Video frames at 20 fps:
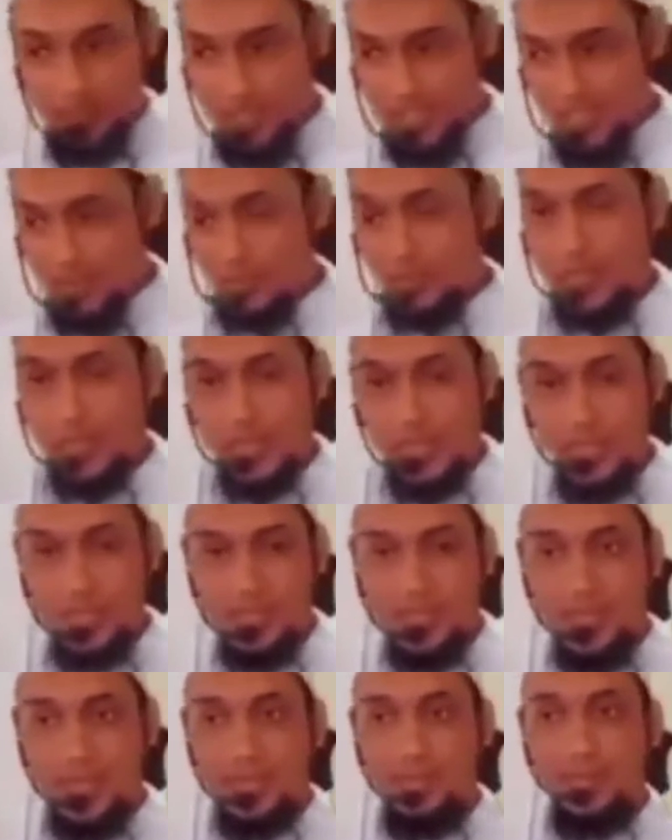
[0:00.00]
দাউদ আলী
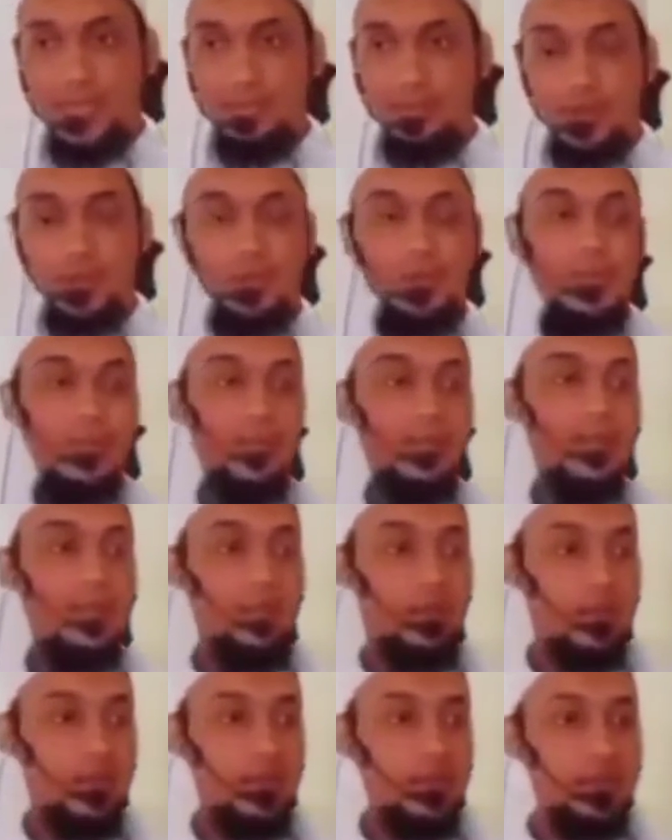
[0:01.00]
ইসলামের এই ভূমিকার
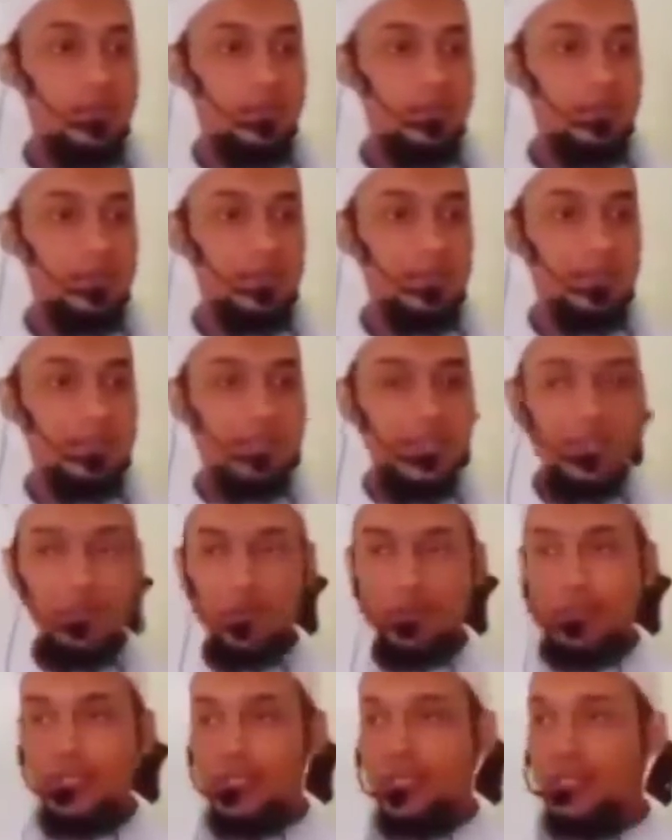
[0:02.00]
কারণে
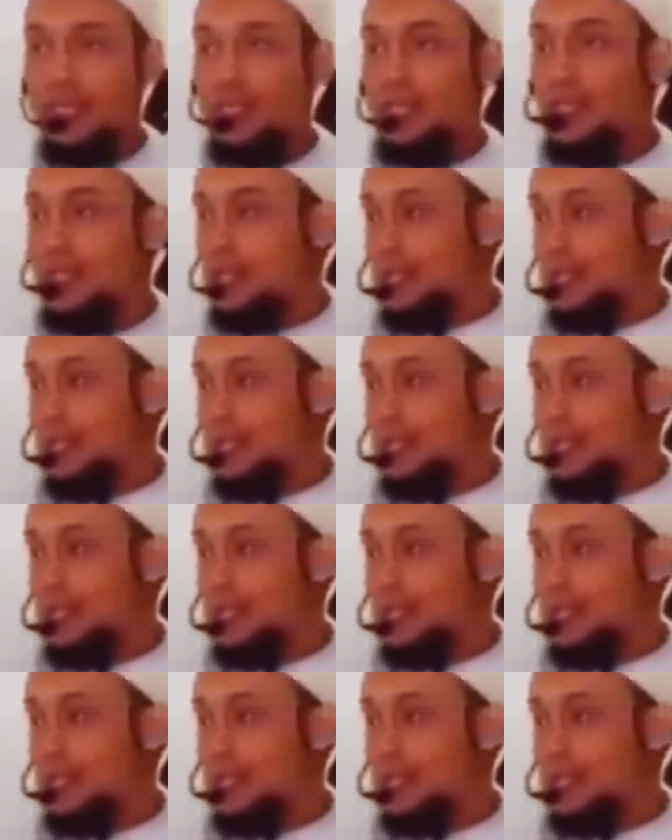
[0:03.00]
তালুদ তাকে